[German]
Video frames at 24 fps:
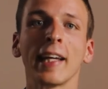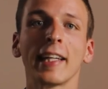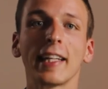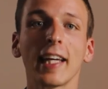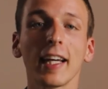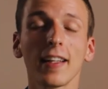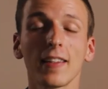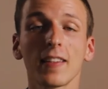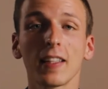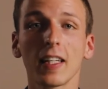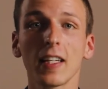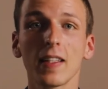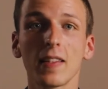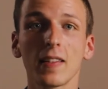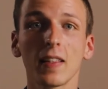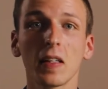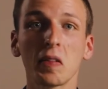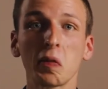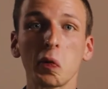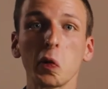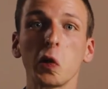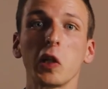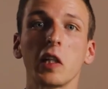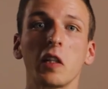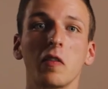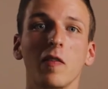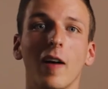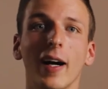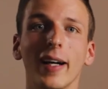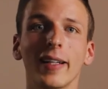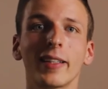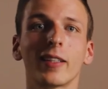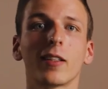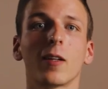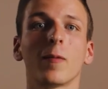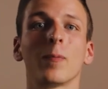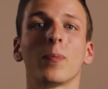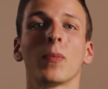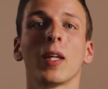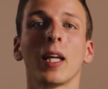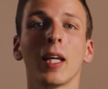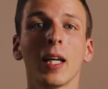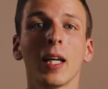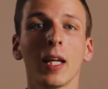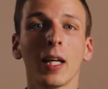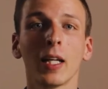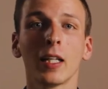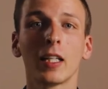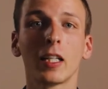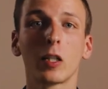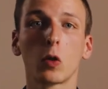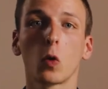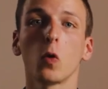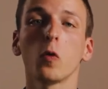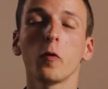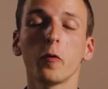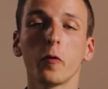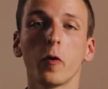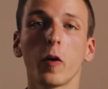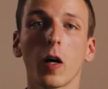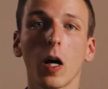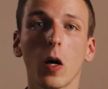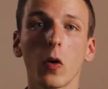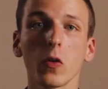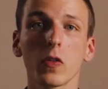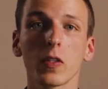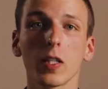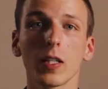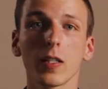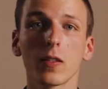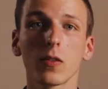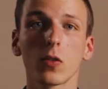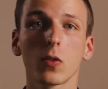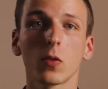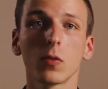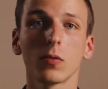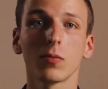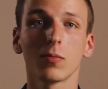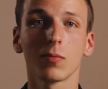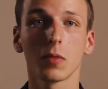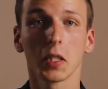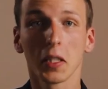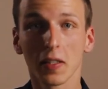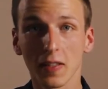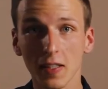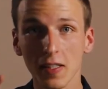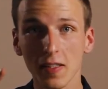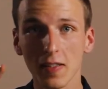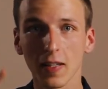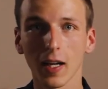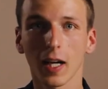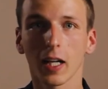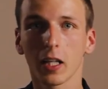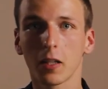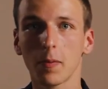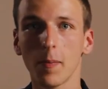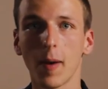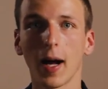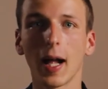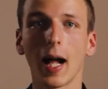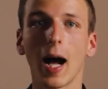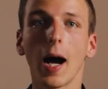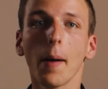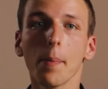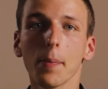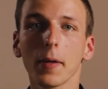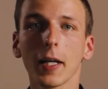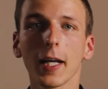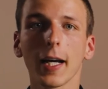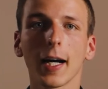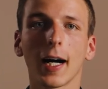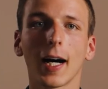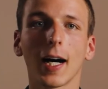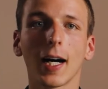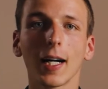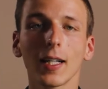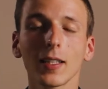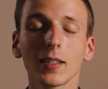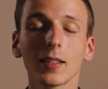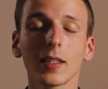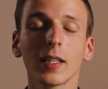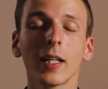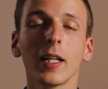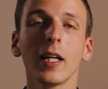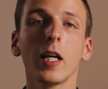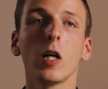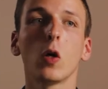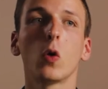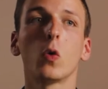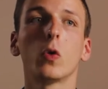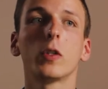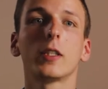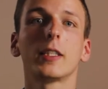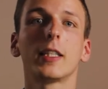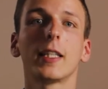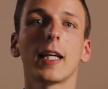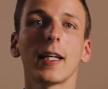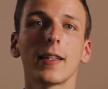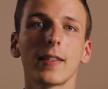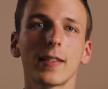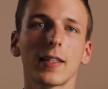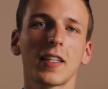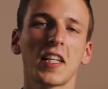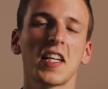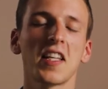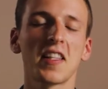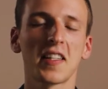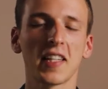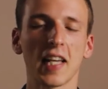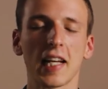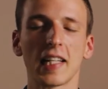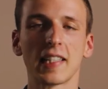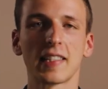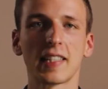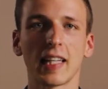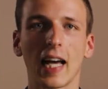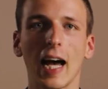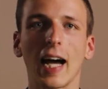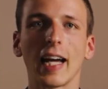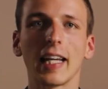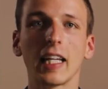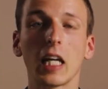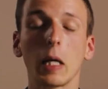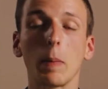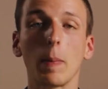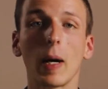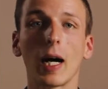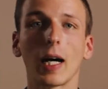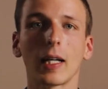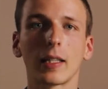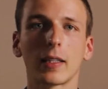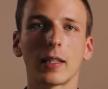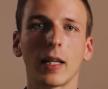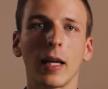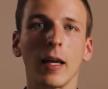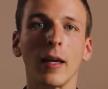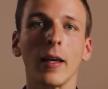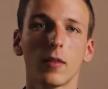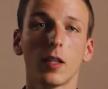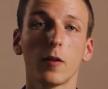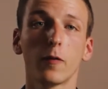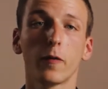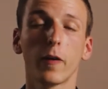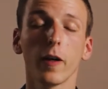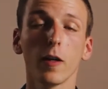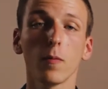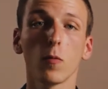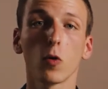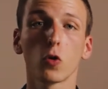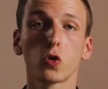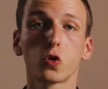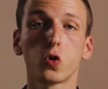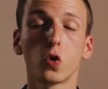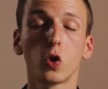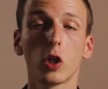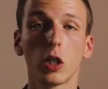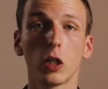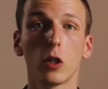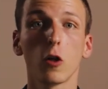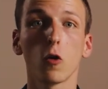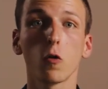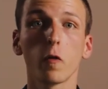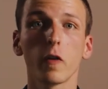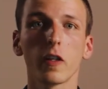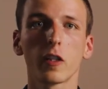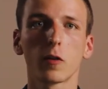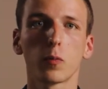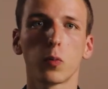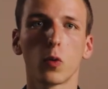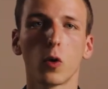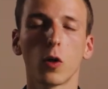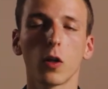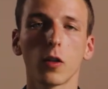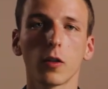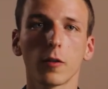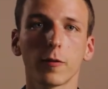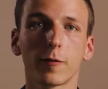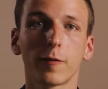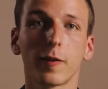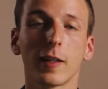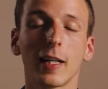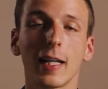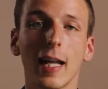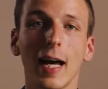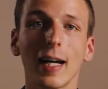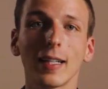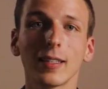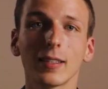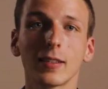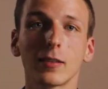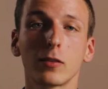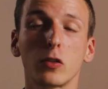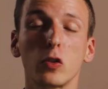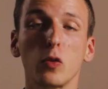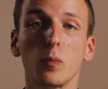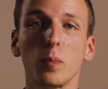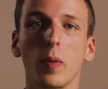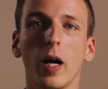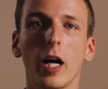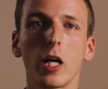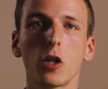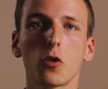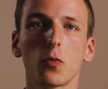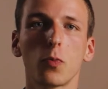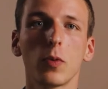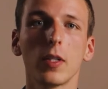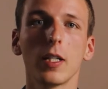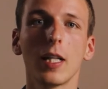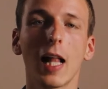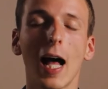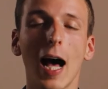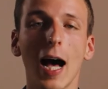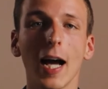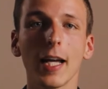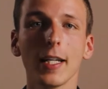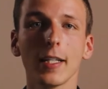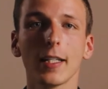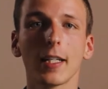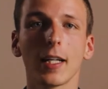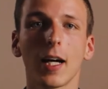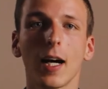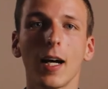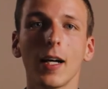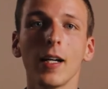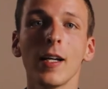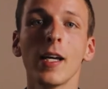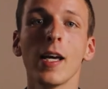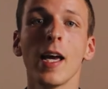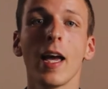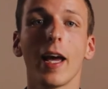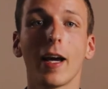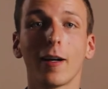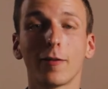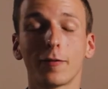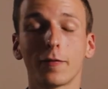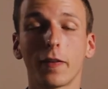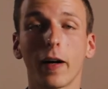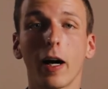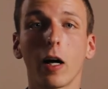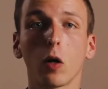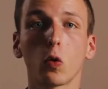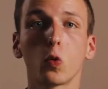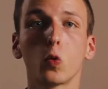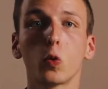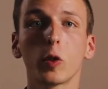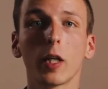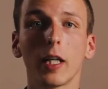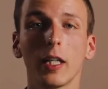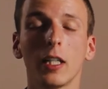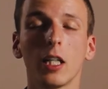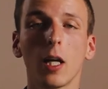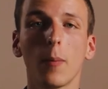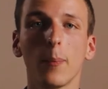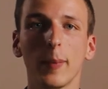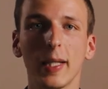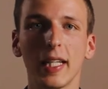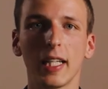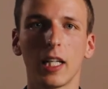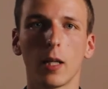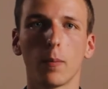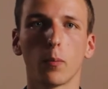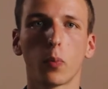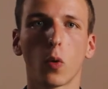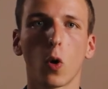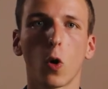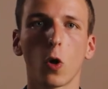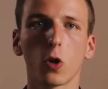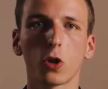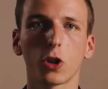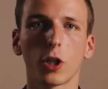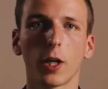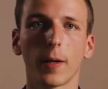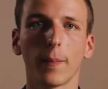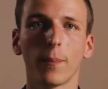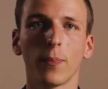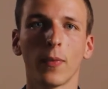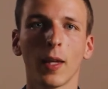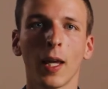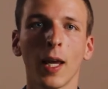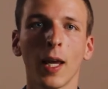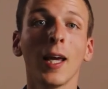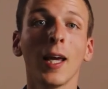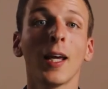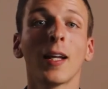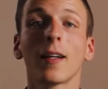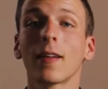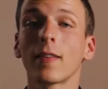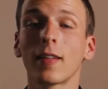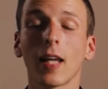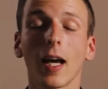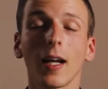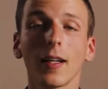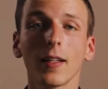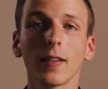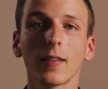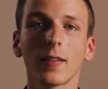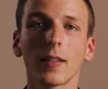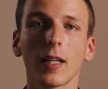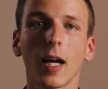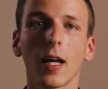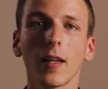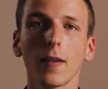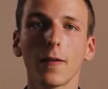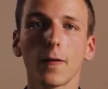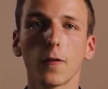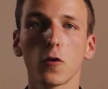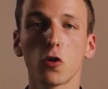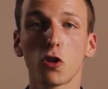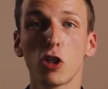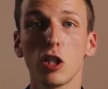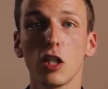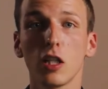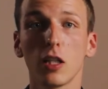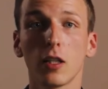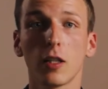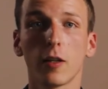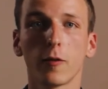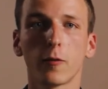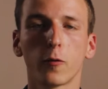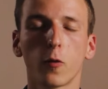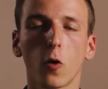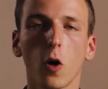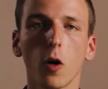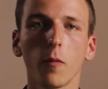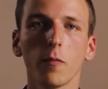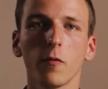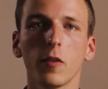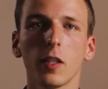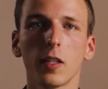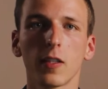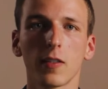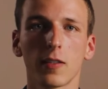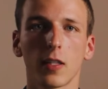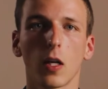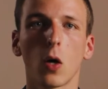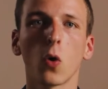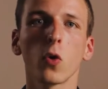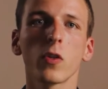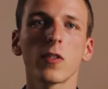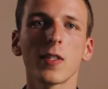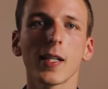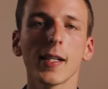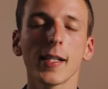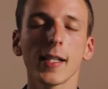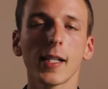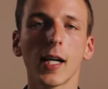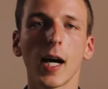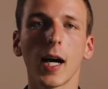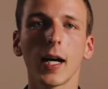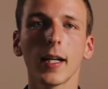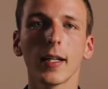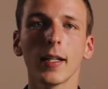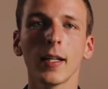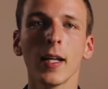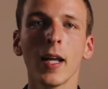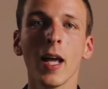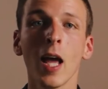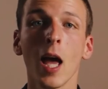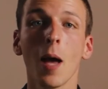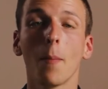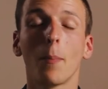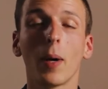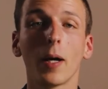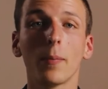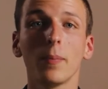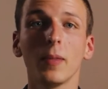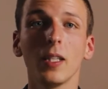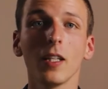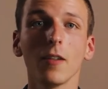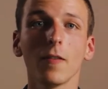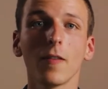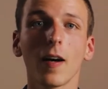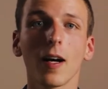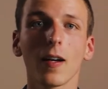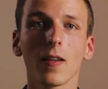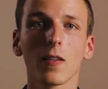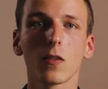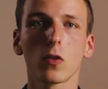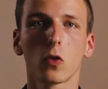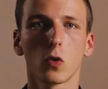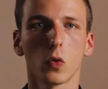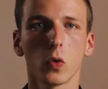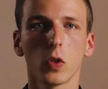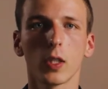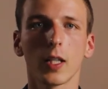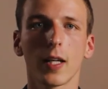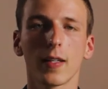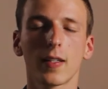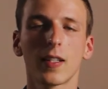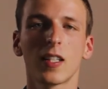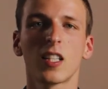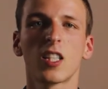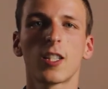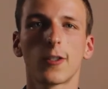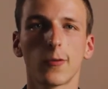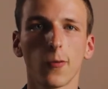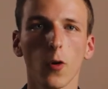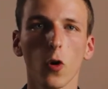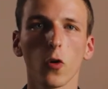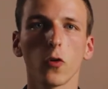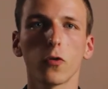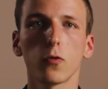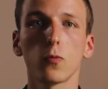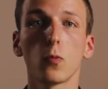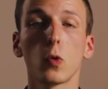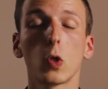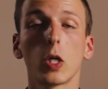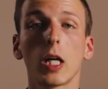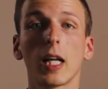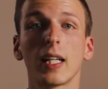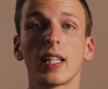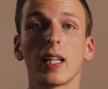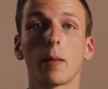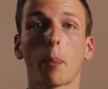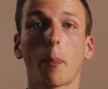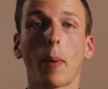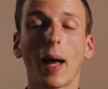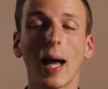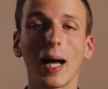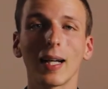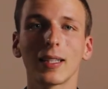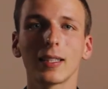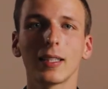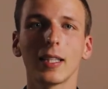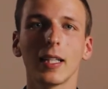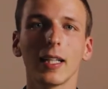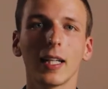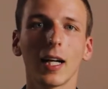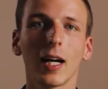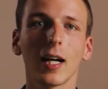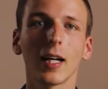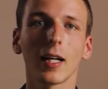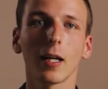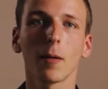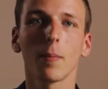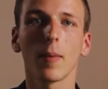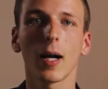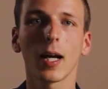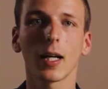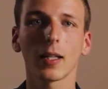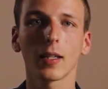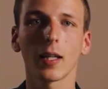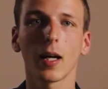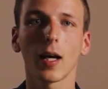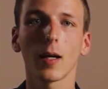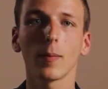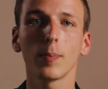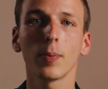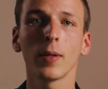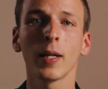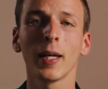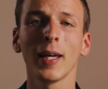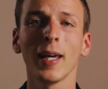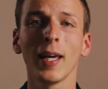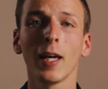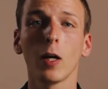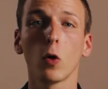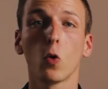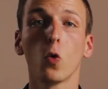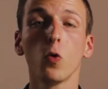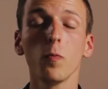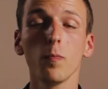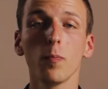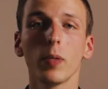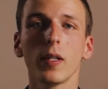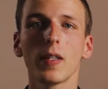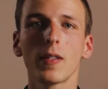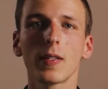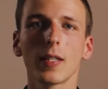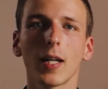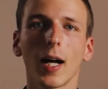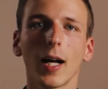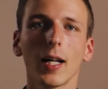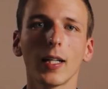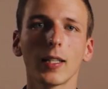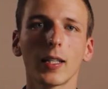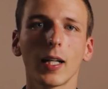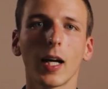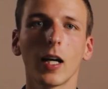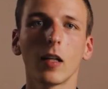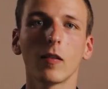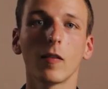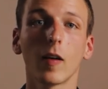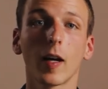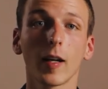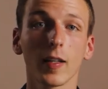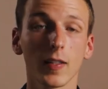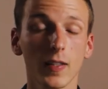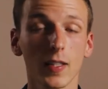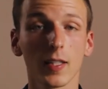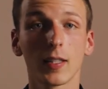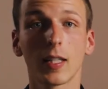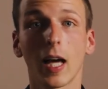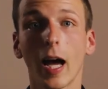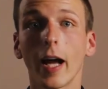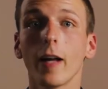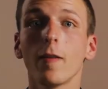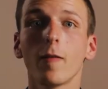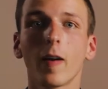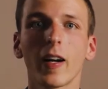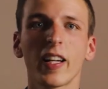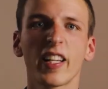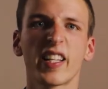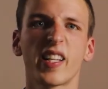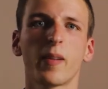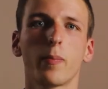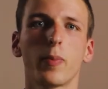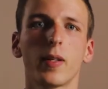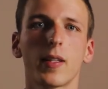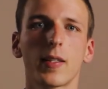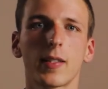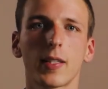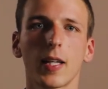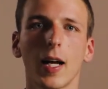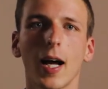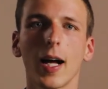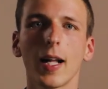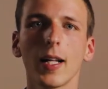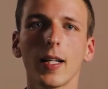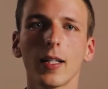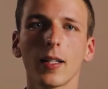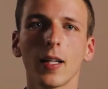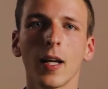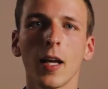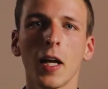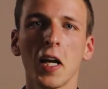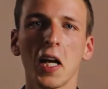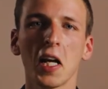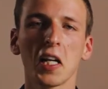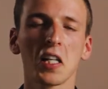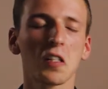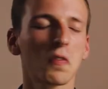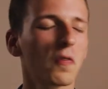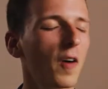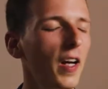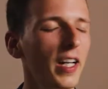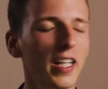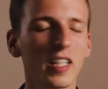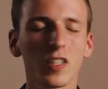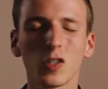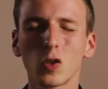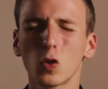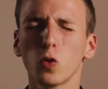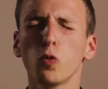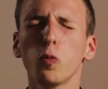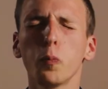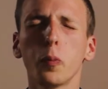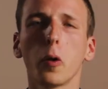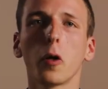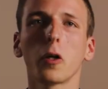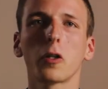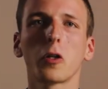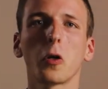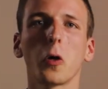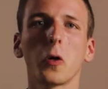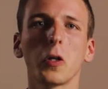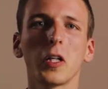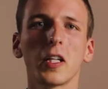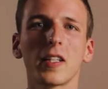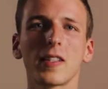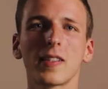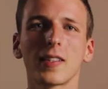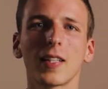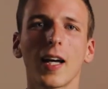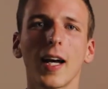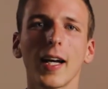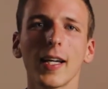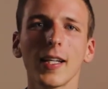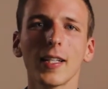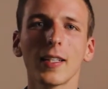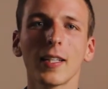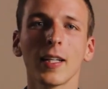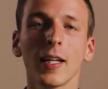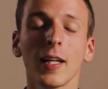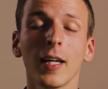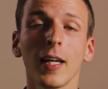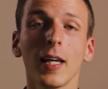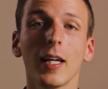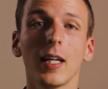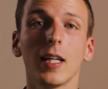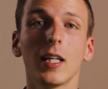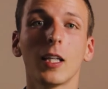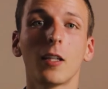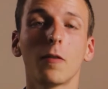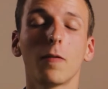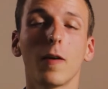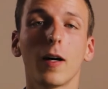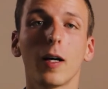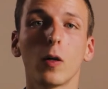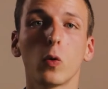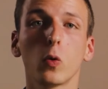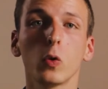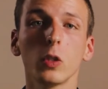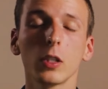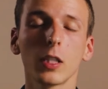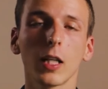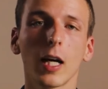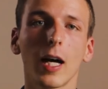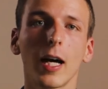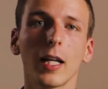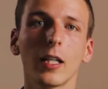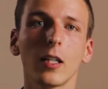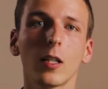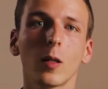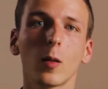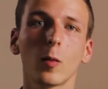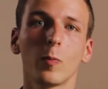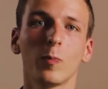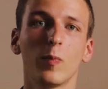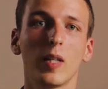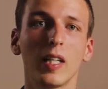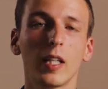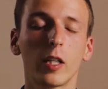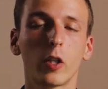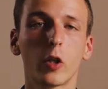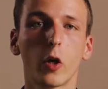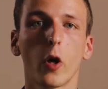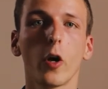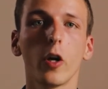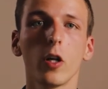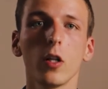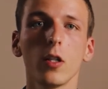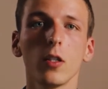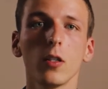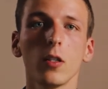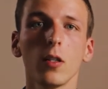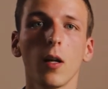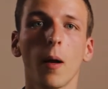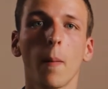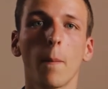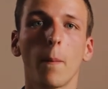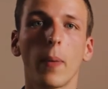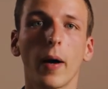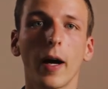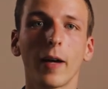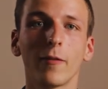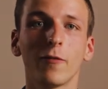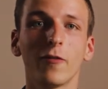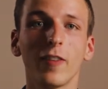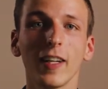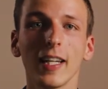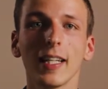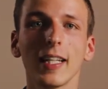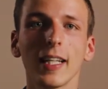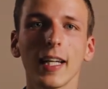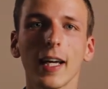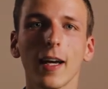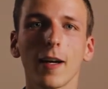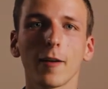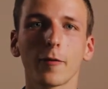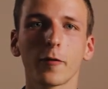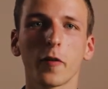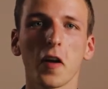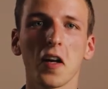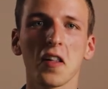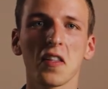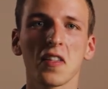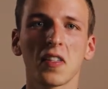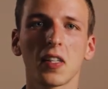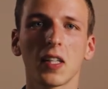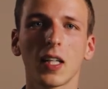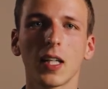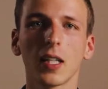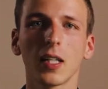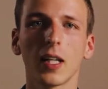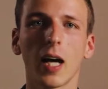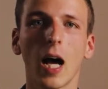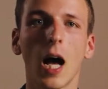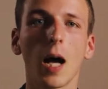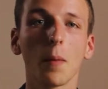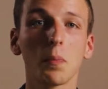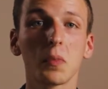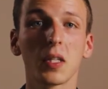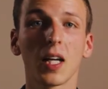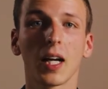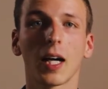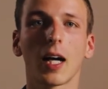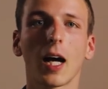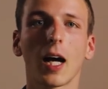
Jetzt geht's natürlich weiter. Die Grundvoraussetzung ist jetzt, sage ich mal, abgehakt. Und jetzt geht's ans Eingemachte. Die Filmhochschule Ludwigsburg verlangt zum Beispiel ein Jahr Erfahrung in der Medienbranche. Das hat jetzt ganz verschiedene Formen, wie das aussehen kann. Bei mir war es so, dass ich zwölf Monate Praktika gemacht habe, unbezahlt teilweise, teilweise bezahlt. Es war eine super tolle Zeit. Ich war unter anderem in Köln beim WDR-Fernsehen, hab da